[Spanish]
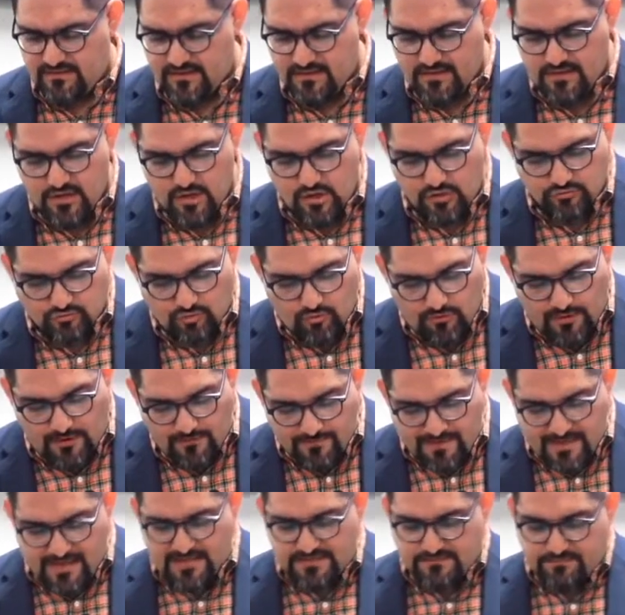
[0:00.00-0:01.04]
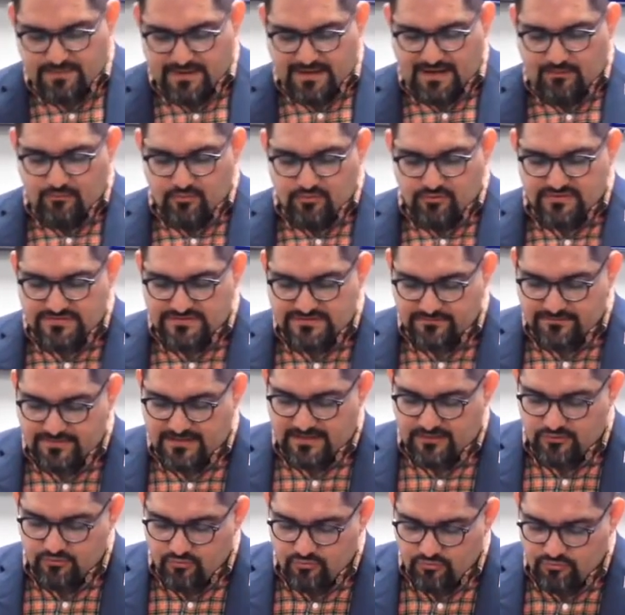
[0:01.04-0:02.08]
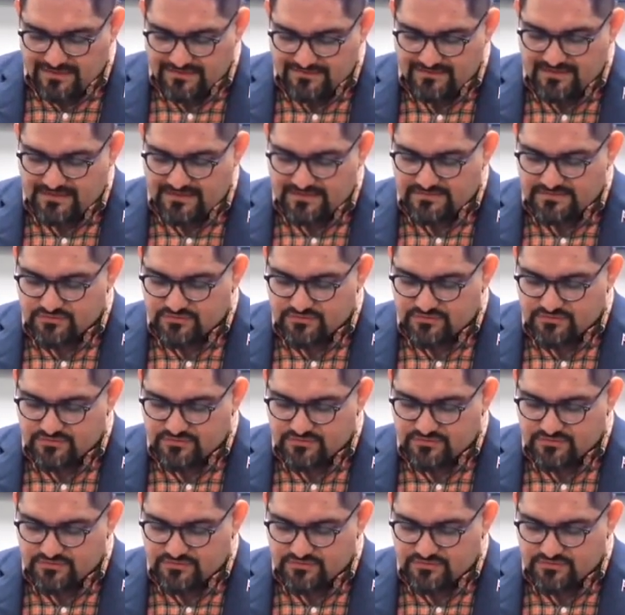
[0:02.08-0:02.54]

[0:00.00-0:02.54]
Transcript: todavía esperamos recibir algunas de las